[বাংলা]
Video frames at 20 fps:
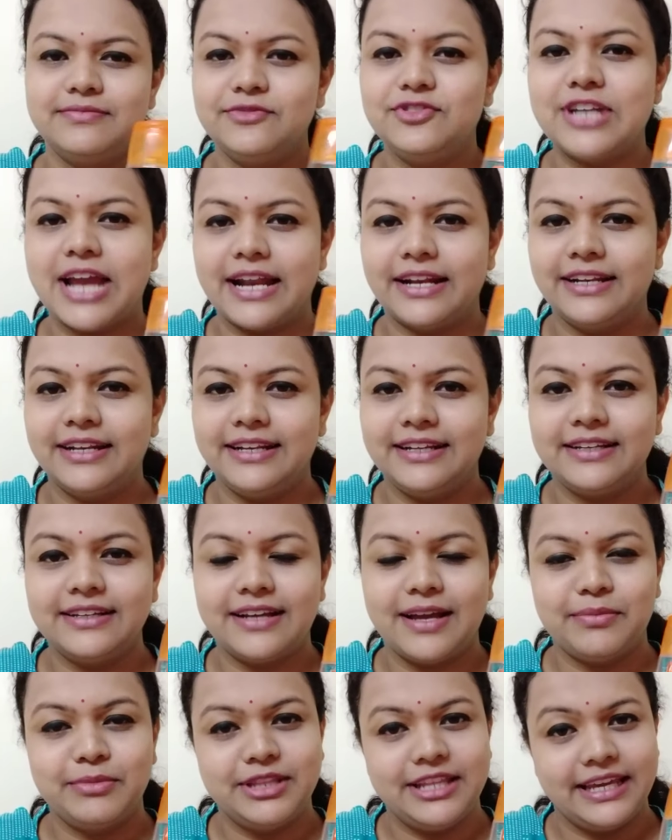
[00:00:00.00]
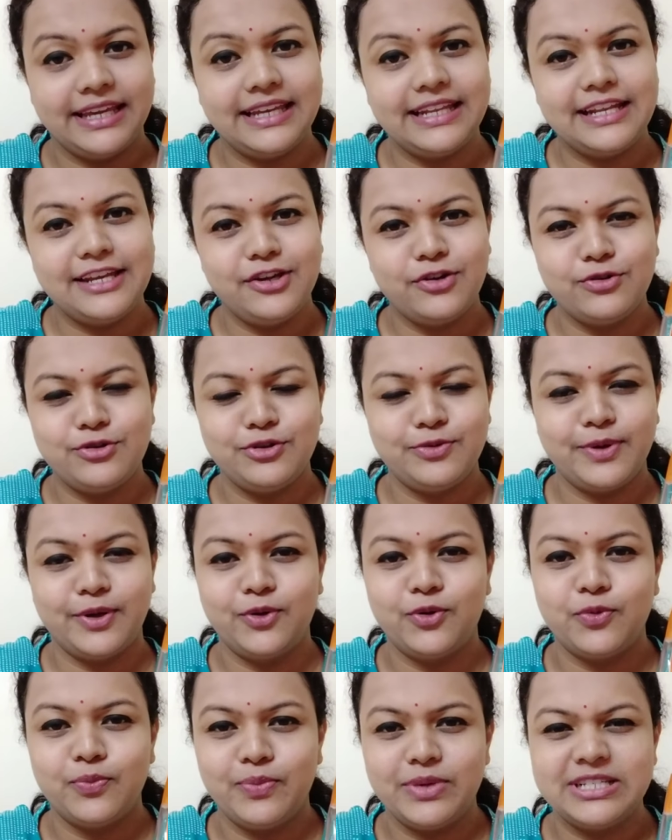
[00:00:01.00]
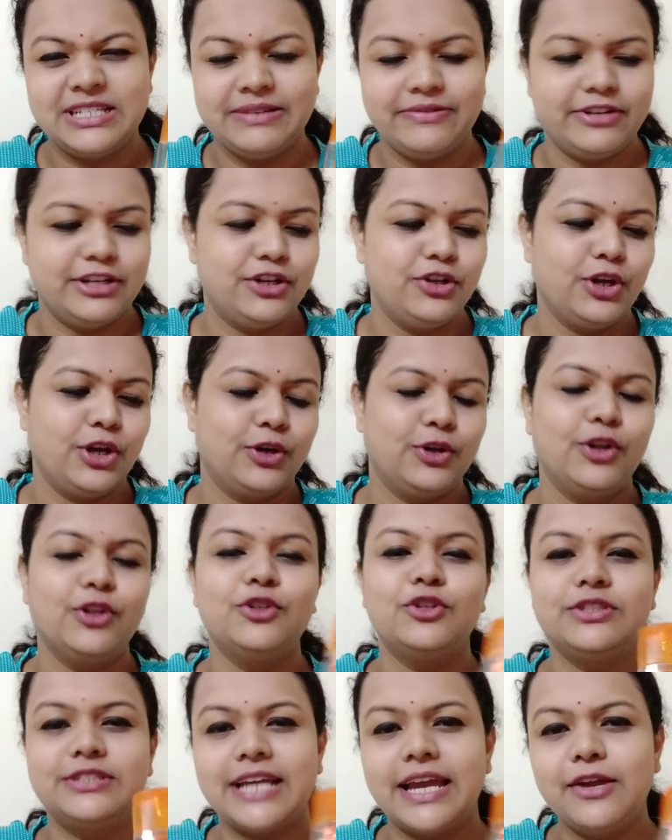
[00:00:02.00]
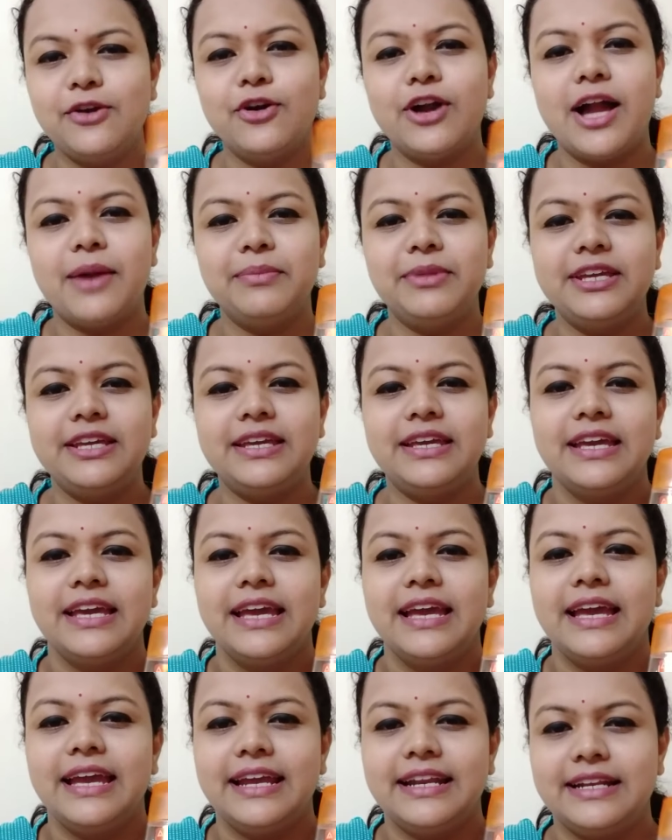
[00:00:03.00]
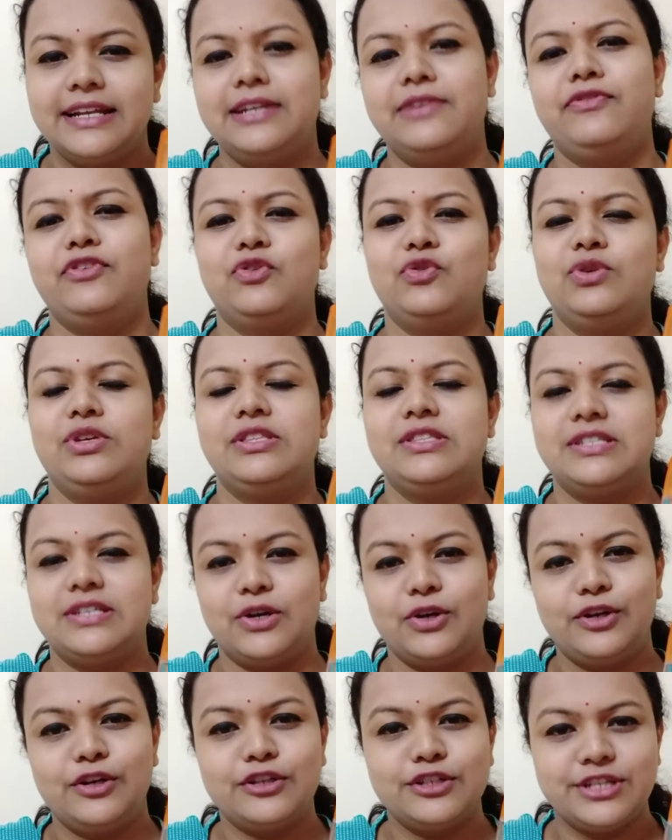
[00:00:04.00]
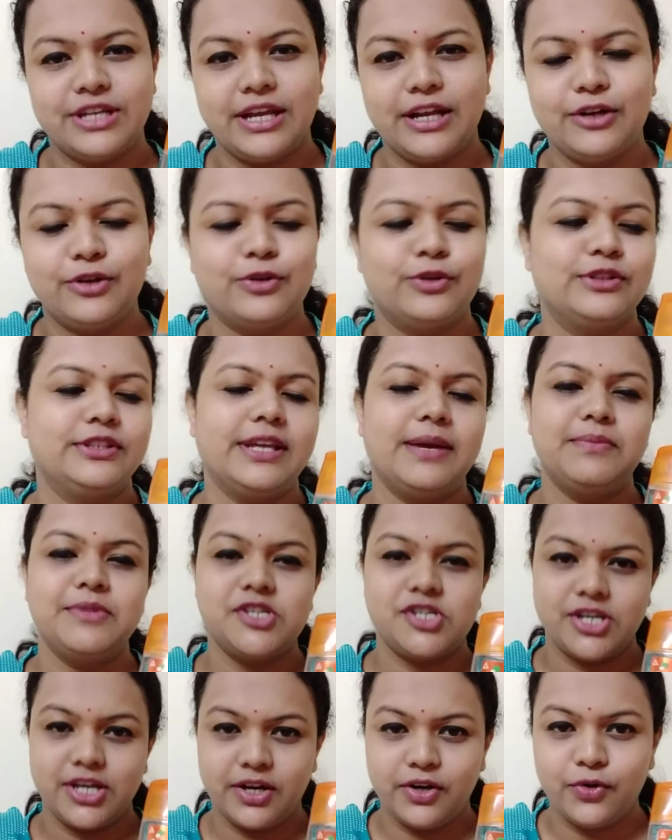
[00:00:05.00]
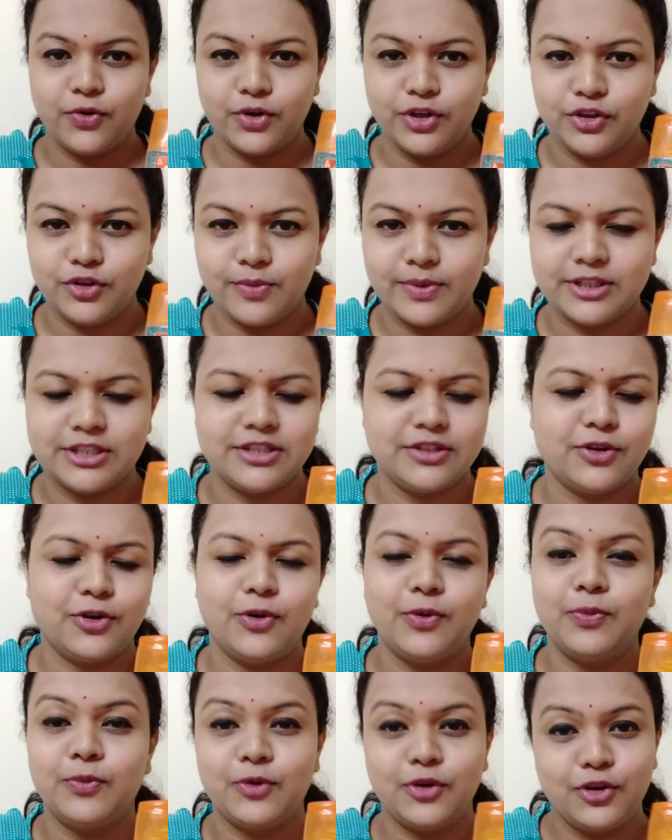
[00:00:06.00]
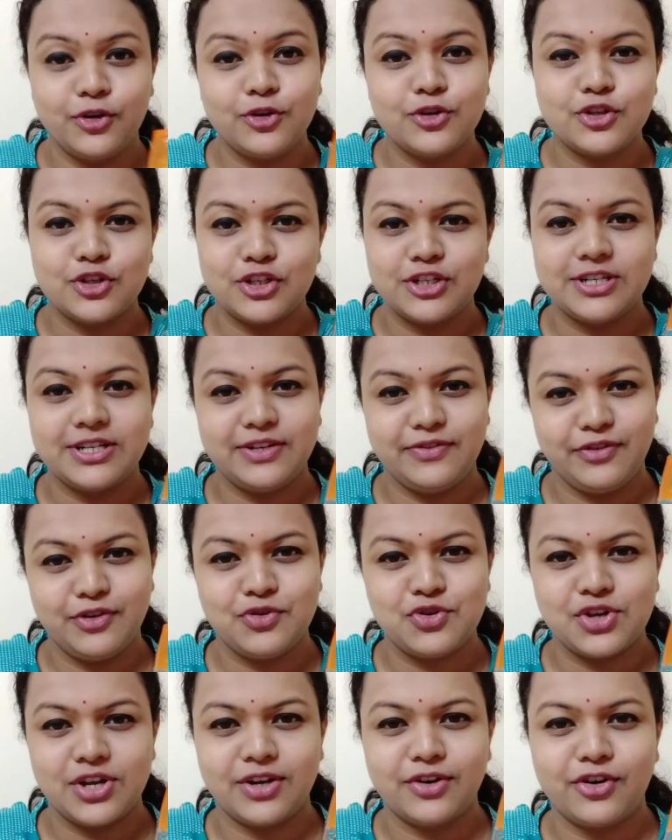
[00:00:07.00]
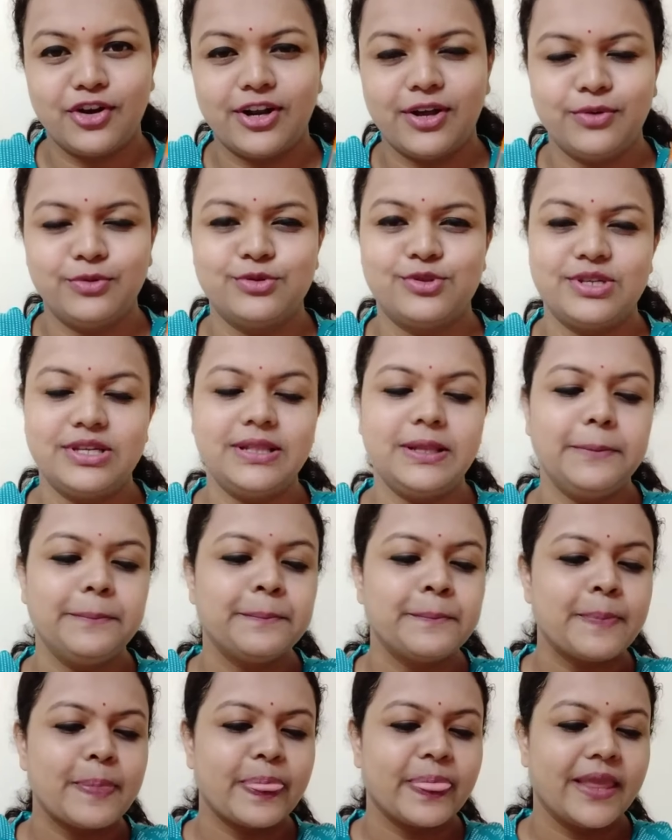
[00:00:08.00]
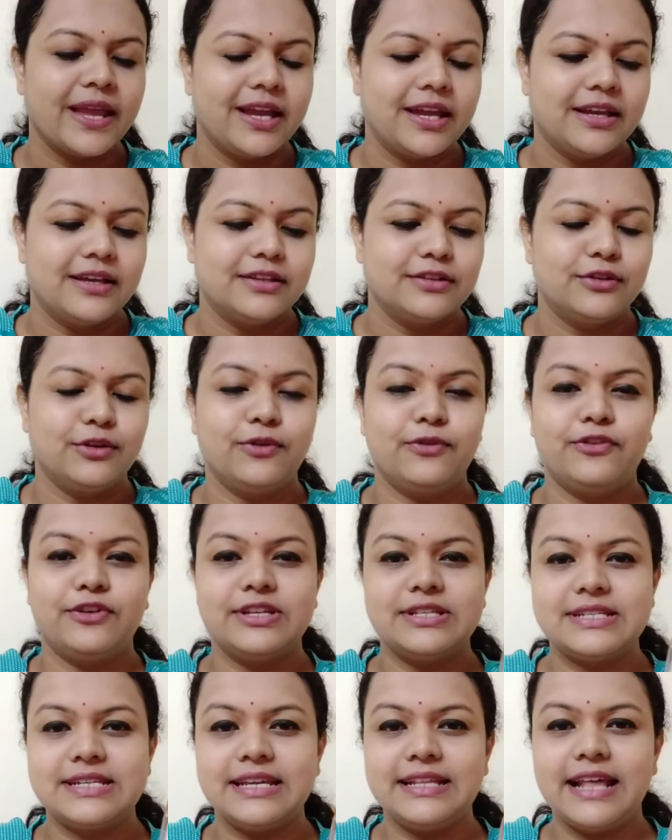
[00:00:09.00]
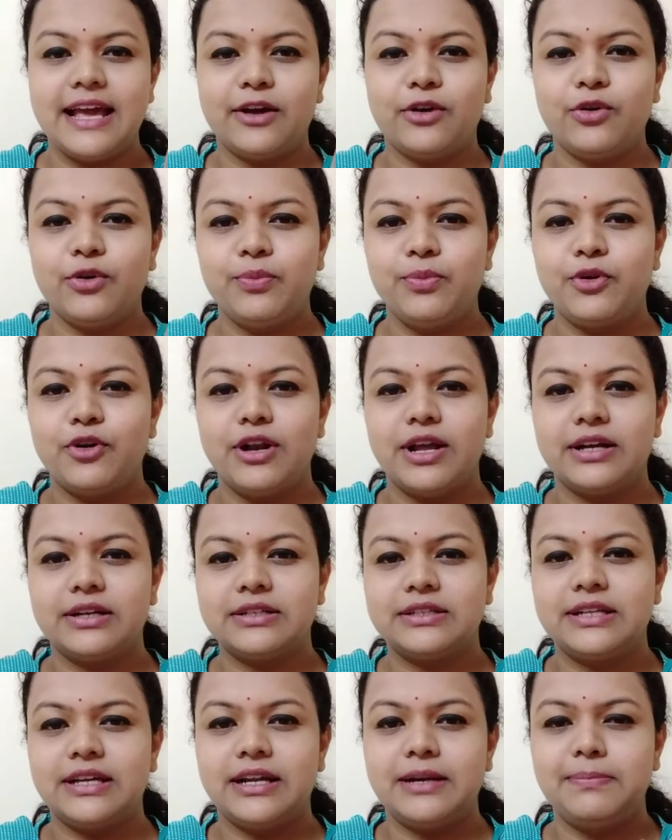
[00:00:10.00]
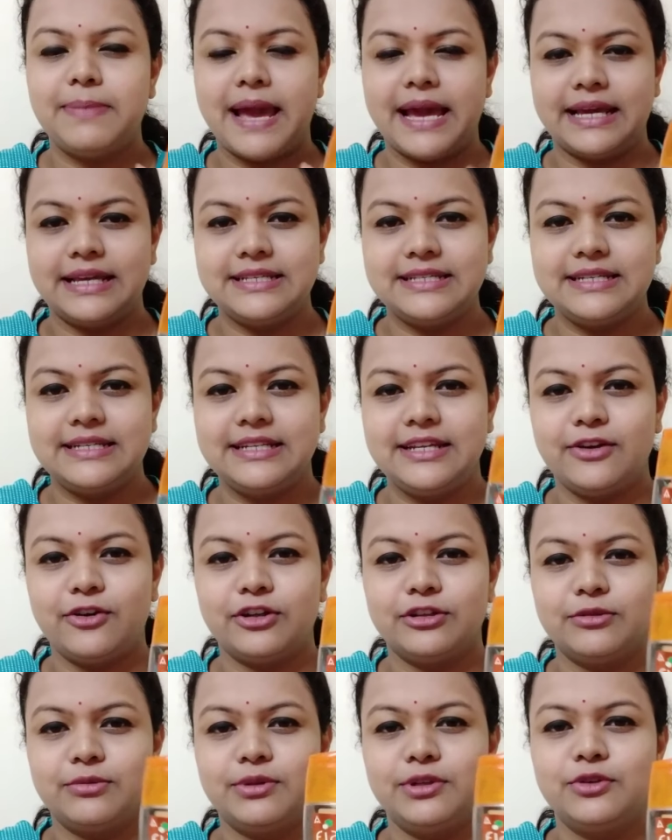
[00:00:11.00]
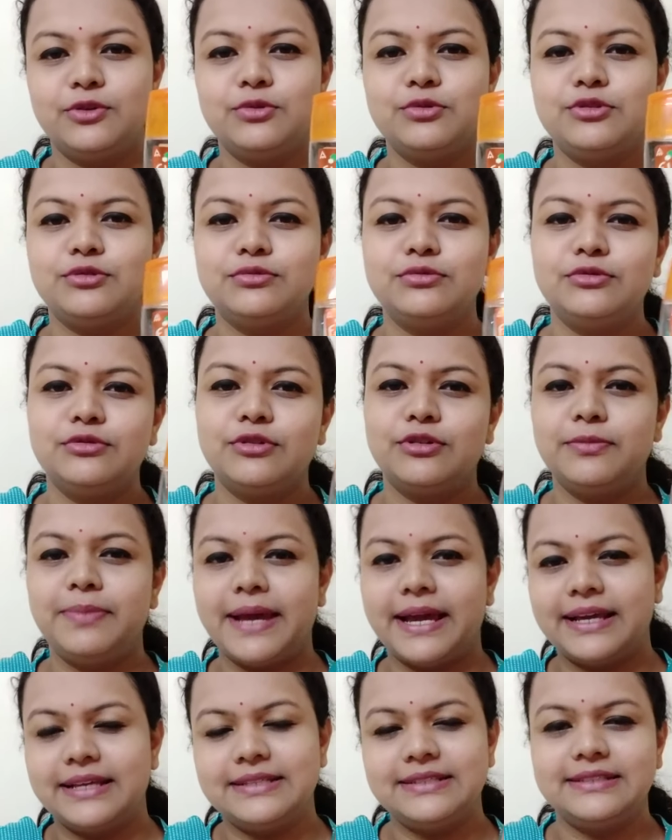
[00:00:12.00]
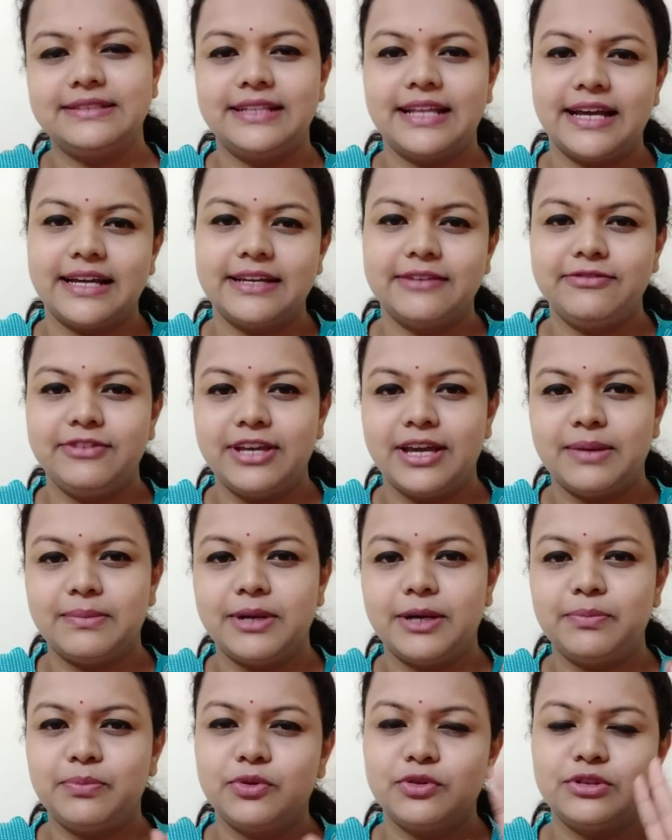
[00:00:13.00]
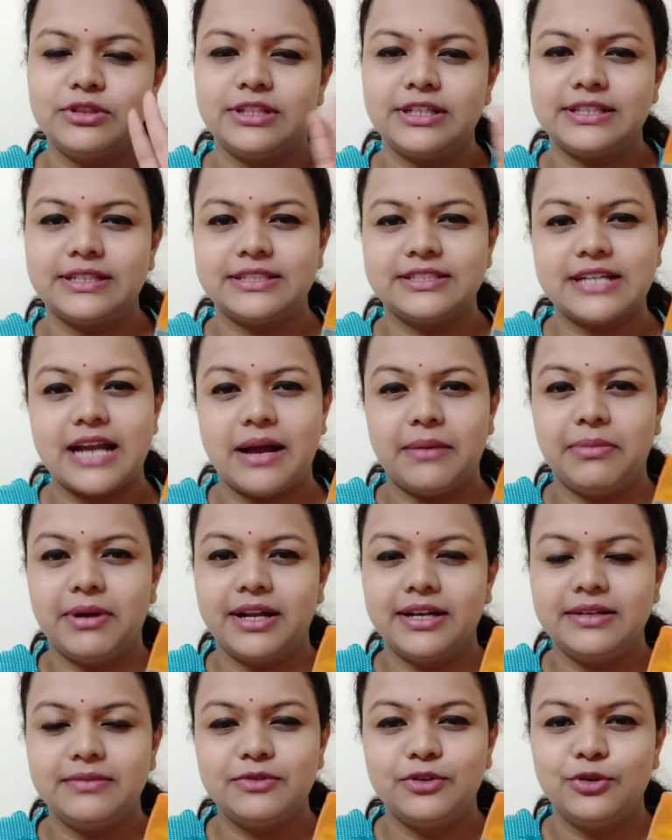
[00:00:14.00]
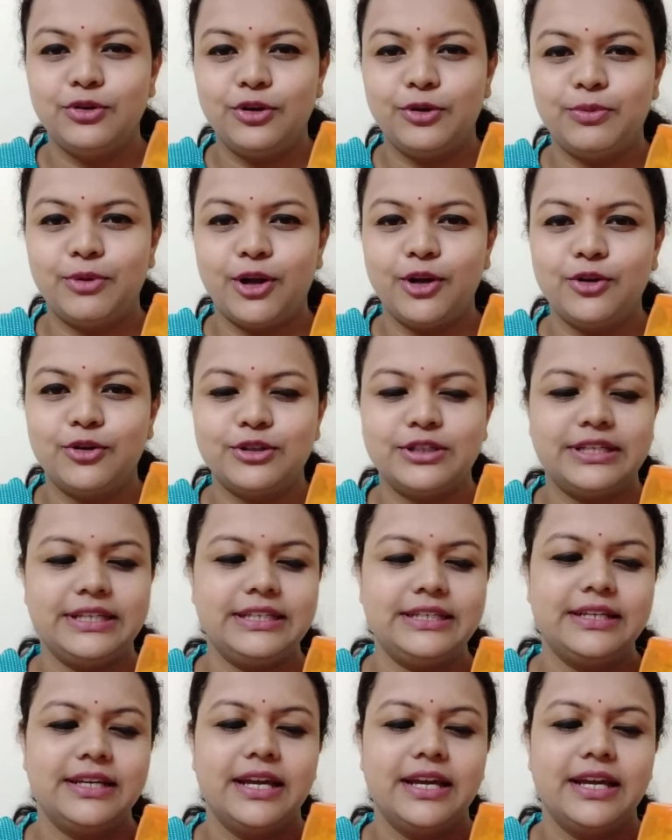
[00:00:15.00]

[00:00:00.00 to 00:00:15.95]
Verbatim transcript: চ্যানেলে আমি দেখিনি ইউটিউবে খুব বেশি ভিডিও এগুলো তো যাই হোক আমি এটা রিভিউ ইচ্ছা হলে শেয়ার করতে আমি শেয়ার করি তোমাদের সাথে আমার মনে হয়েছে এটা রিভিউ শেয়ার করা উচিত তো ফার্স্টেই দেখো প্রোডাক্টটার প্যাকেজিং নিয়ে কথা বলি খুব সুন্দর প্যাকেজিং থাকে আমার প্রত্যেকটা সাবানগুলো বলো কি